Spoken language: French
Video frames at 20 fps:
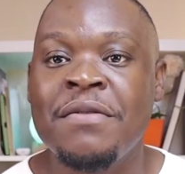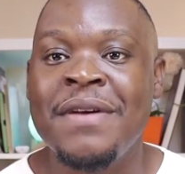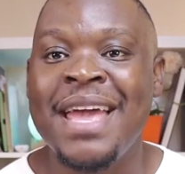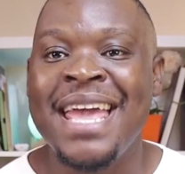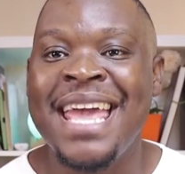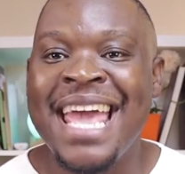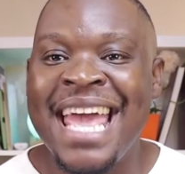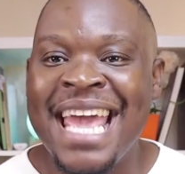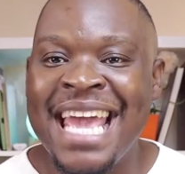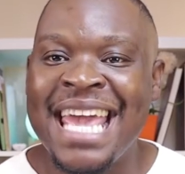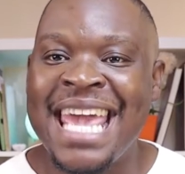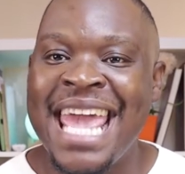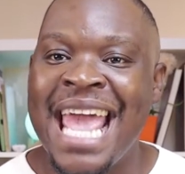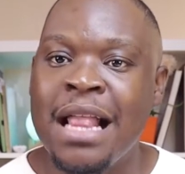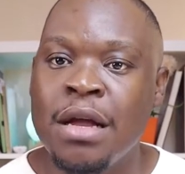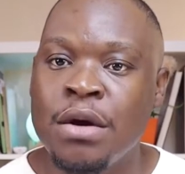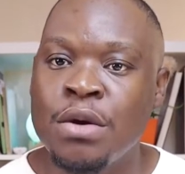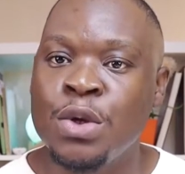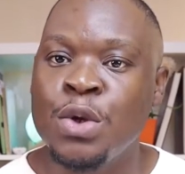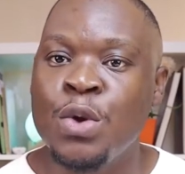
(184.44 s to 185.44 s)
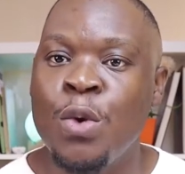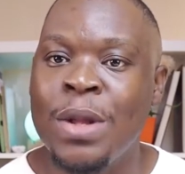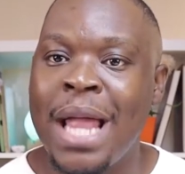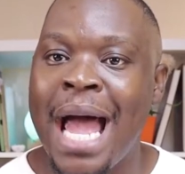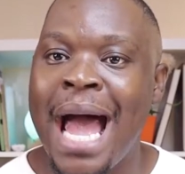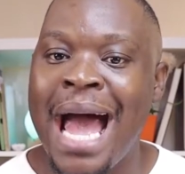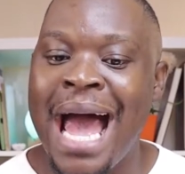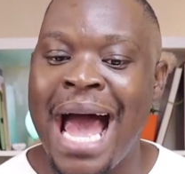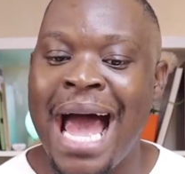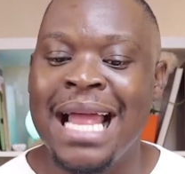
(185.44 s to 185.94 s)
te faire quelques
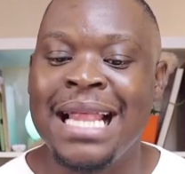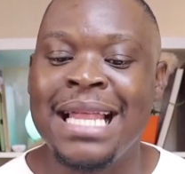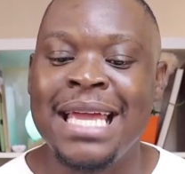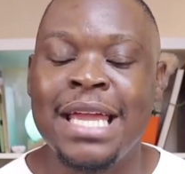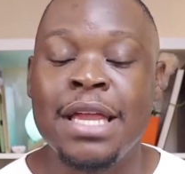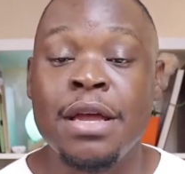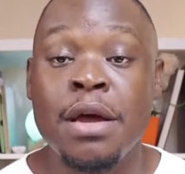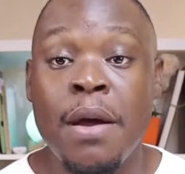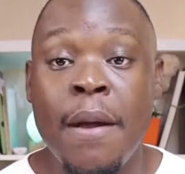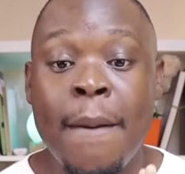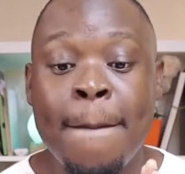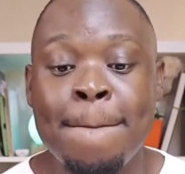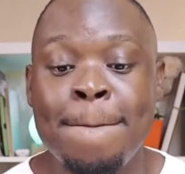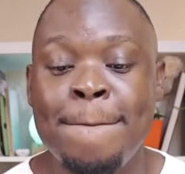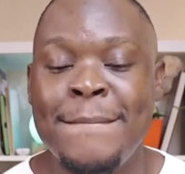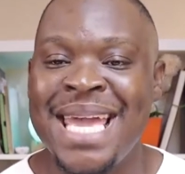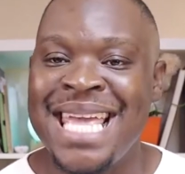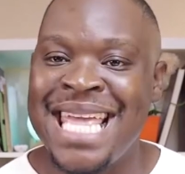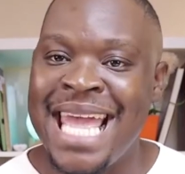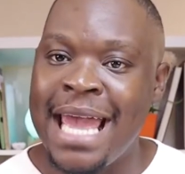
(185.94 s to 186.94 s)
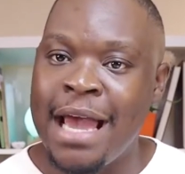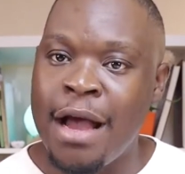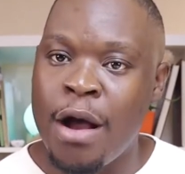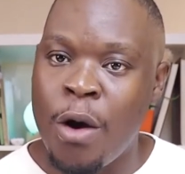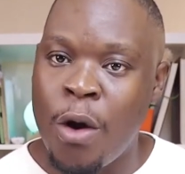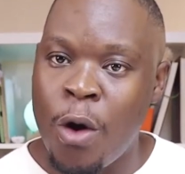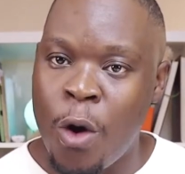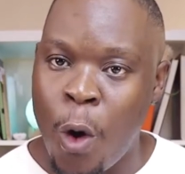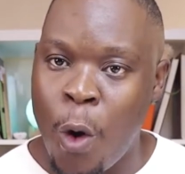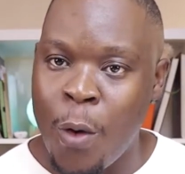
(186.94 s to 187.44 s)
dollars en ligne payés
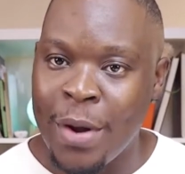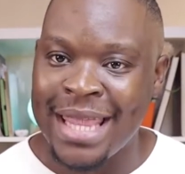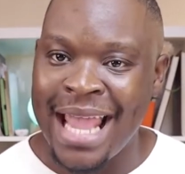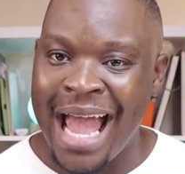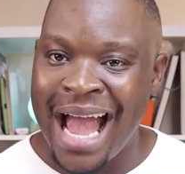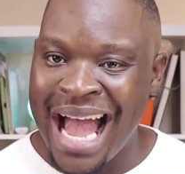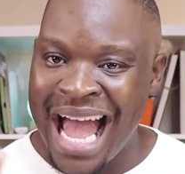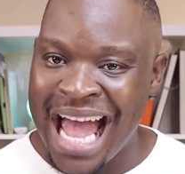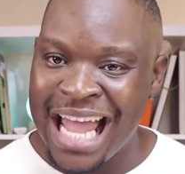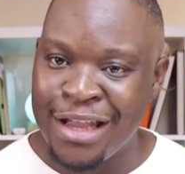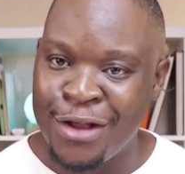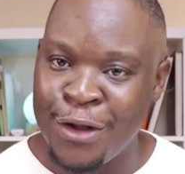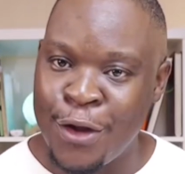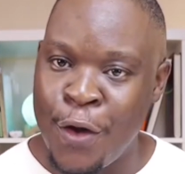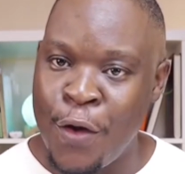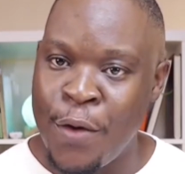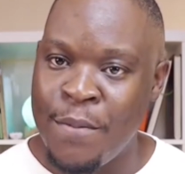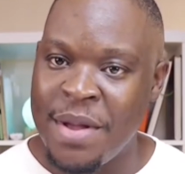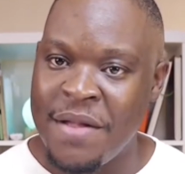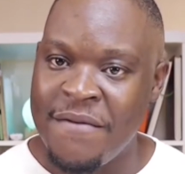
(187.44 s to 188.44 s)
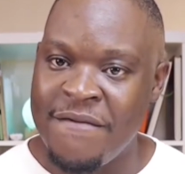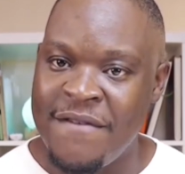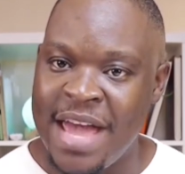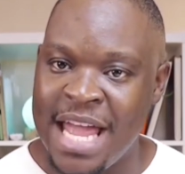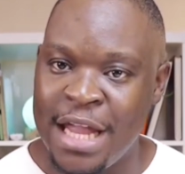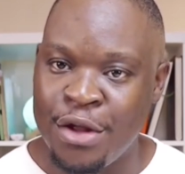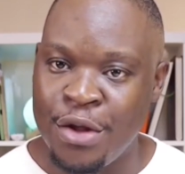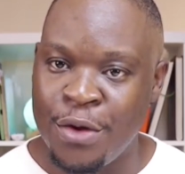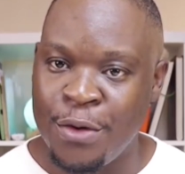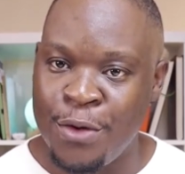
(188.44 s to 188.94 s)
content en
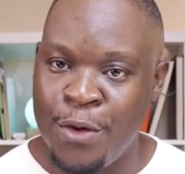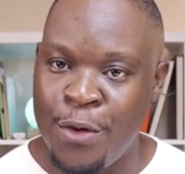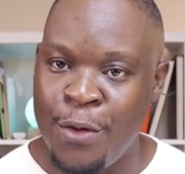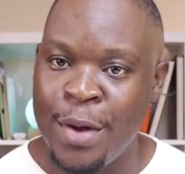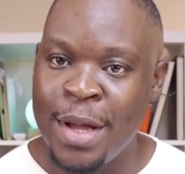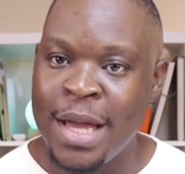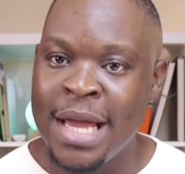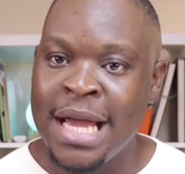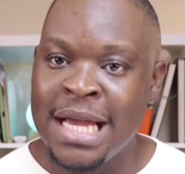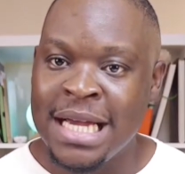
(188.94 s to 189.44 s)
2022.